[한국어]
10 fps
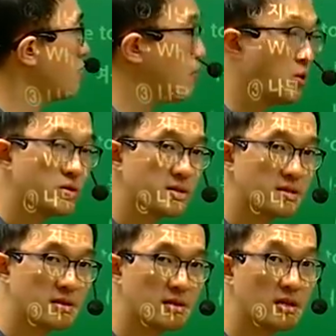the
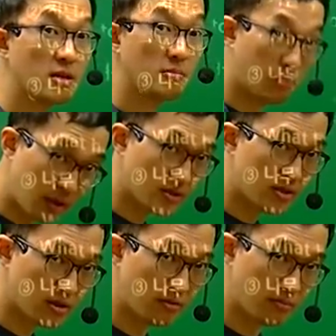most
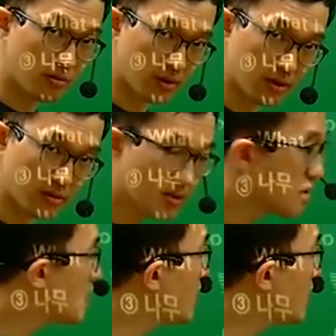personal computers